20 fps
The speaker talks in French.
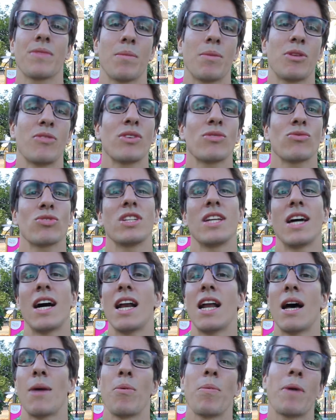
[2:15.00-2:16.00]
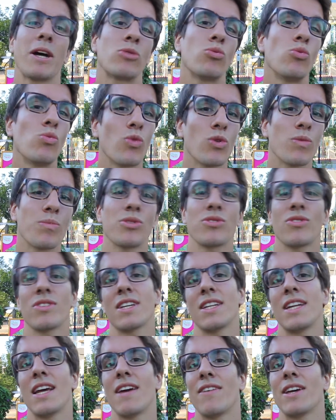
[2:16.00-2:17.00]
mais de façon générale, à peu près tout le monde peut
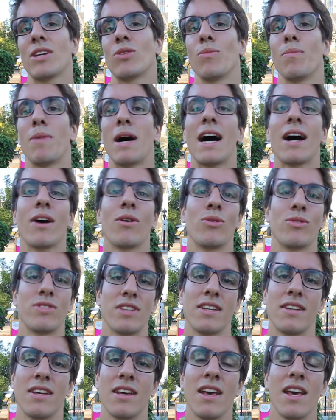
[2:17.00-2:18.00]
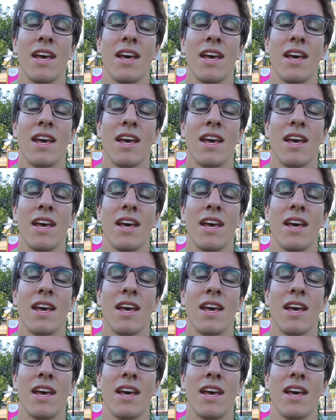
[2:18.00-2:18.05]
s'entraîner avec une barre EZ.